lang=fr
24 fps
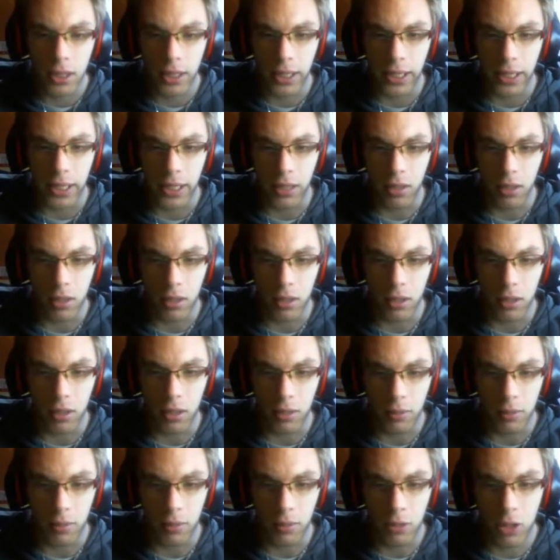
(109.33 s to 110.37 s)
Et
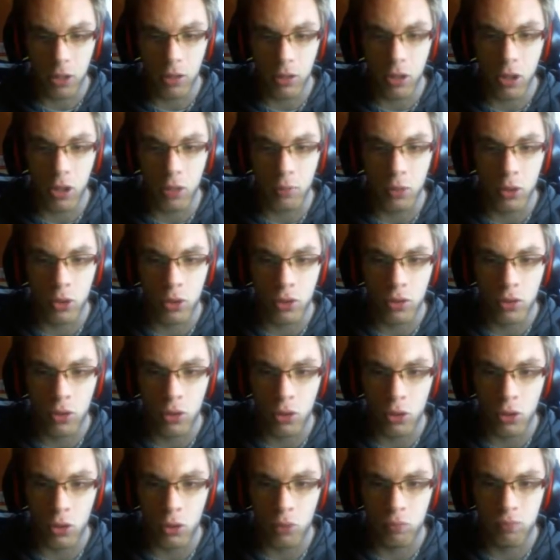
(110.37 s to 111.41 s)
euh, mais comme
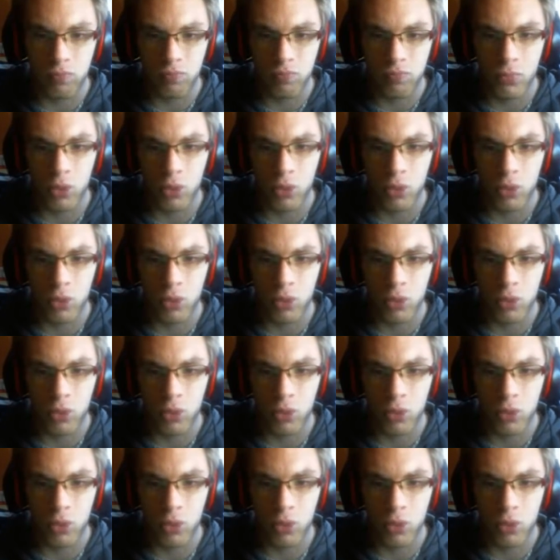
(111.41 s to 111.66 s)
ce, que je,